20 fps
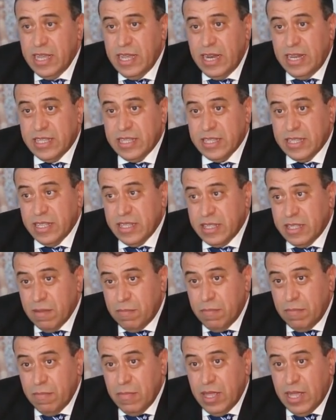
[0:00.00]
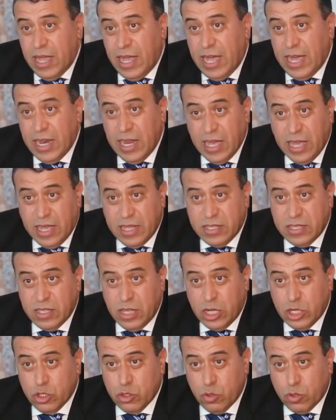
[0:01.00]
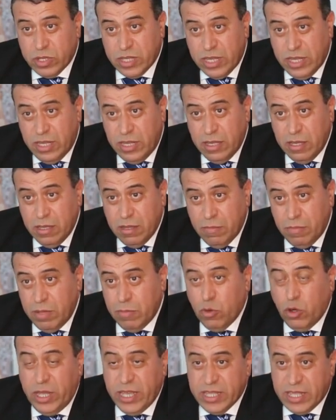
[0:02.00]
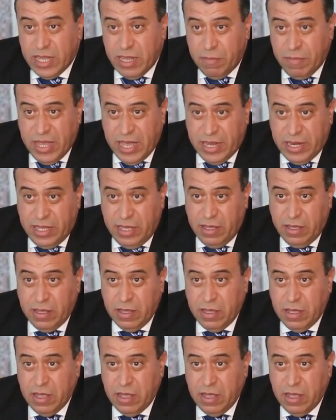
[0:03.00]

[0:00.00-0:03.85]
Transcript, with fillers: اللي تتنظم علاقه الشرطي بمحيطه المهني